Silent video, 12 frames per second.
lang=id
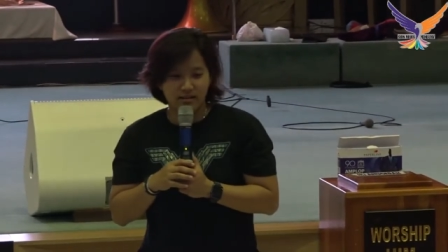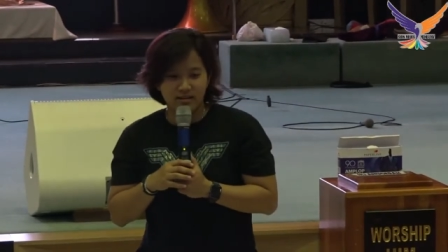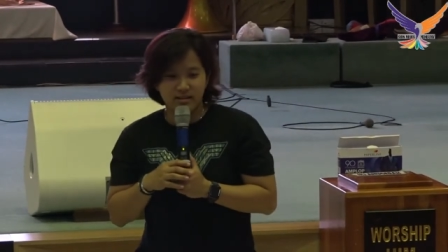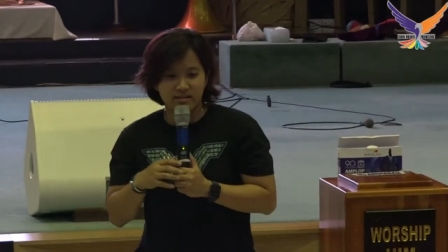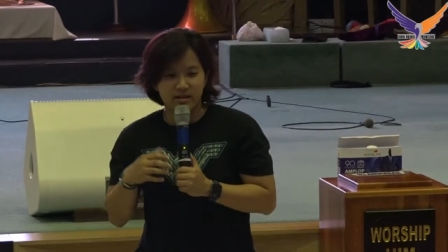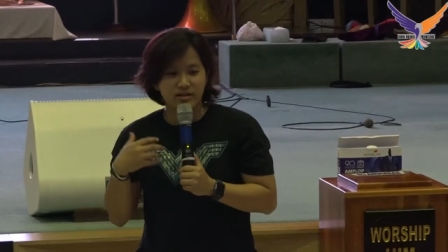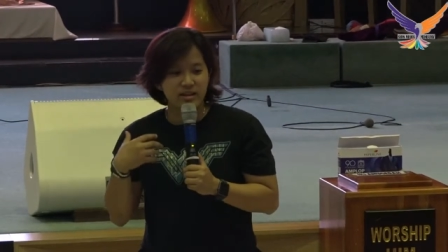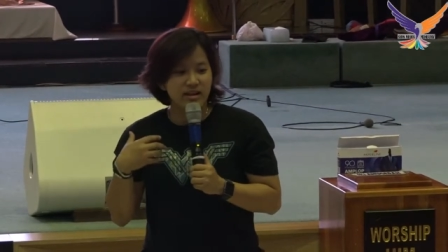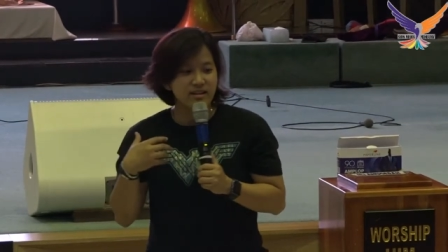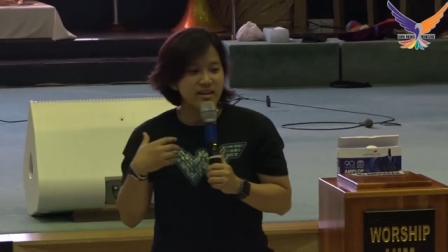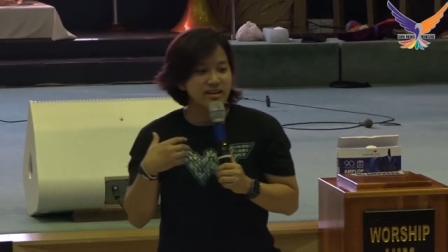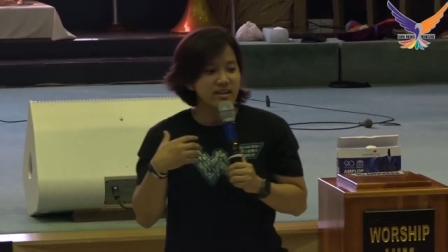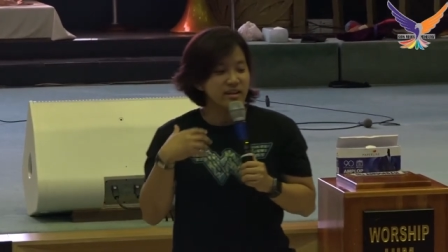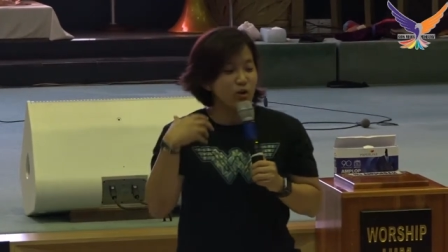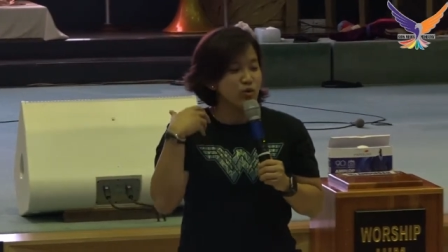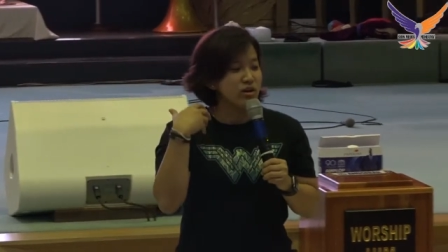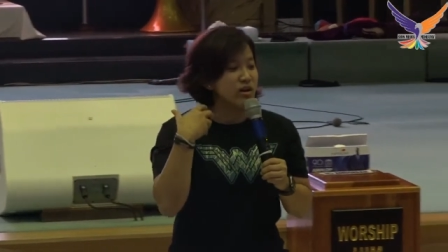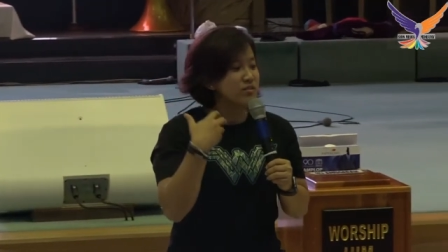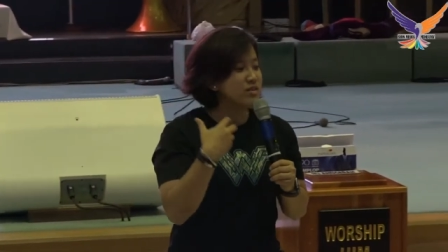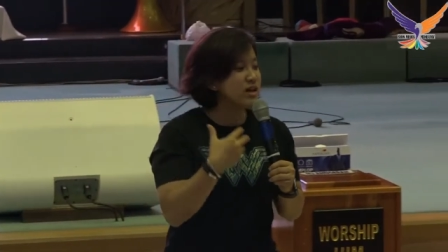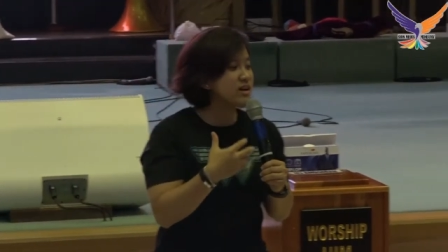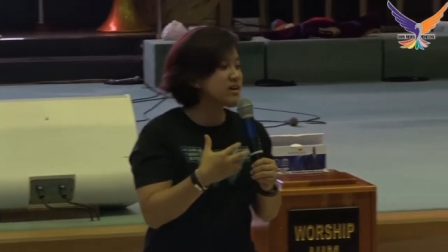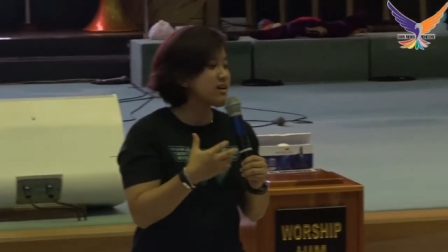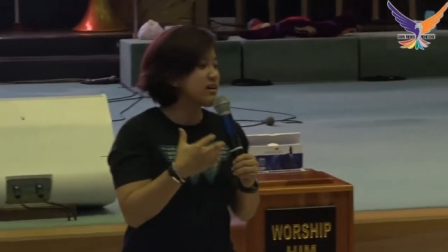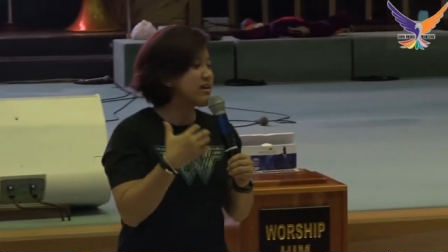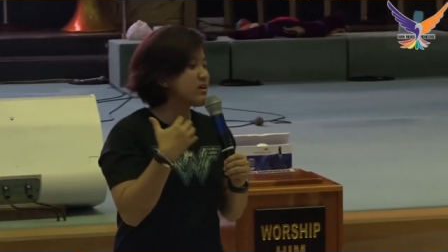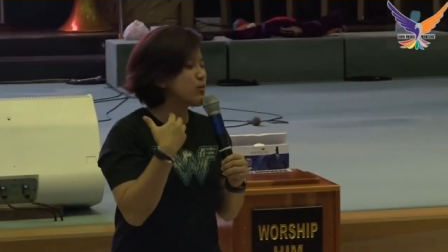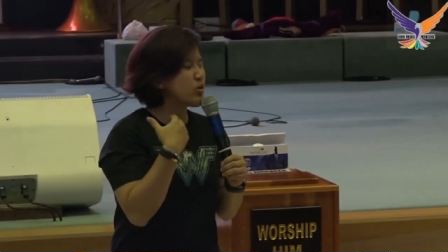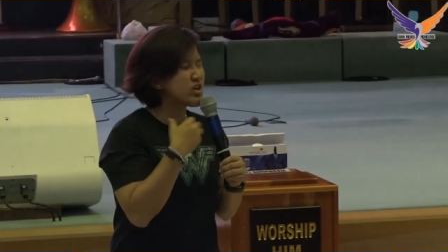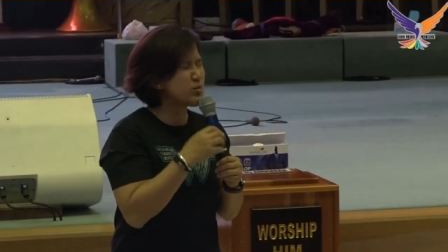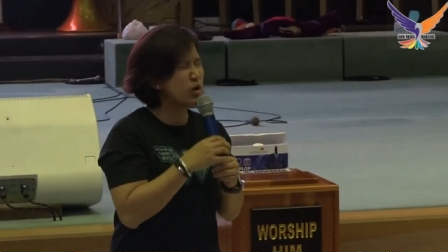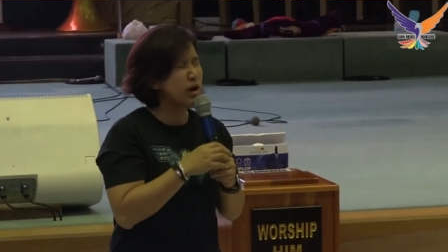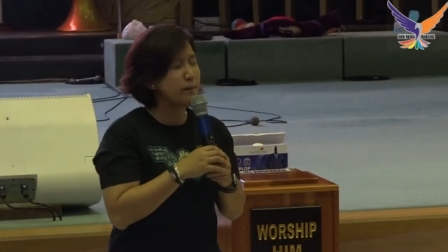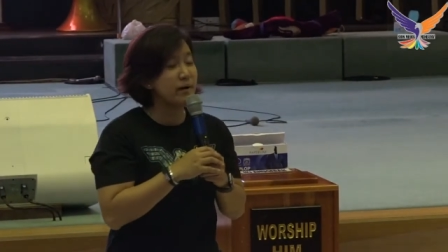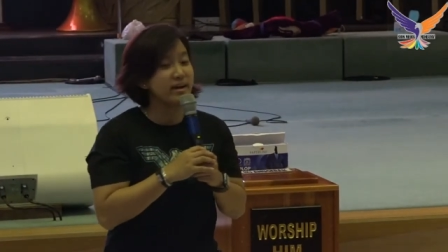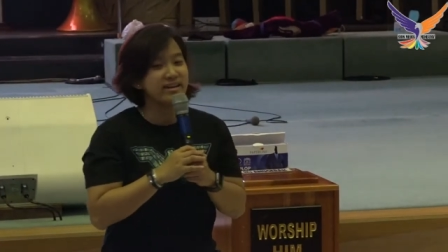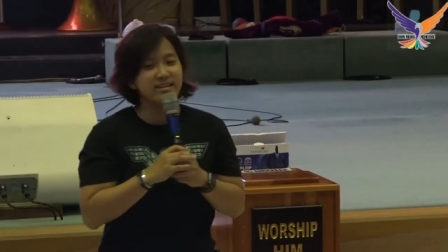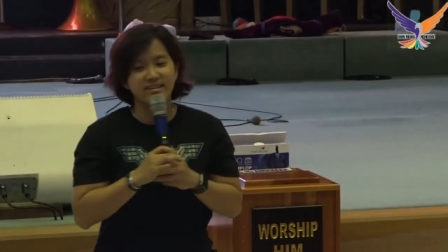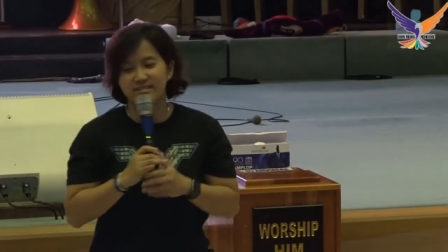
saya sekarang tanya yang udah daftar, kalian di Monas mau ngapain?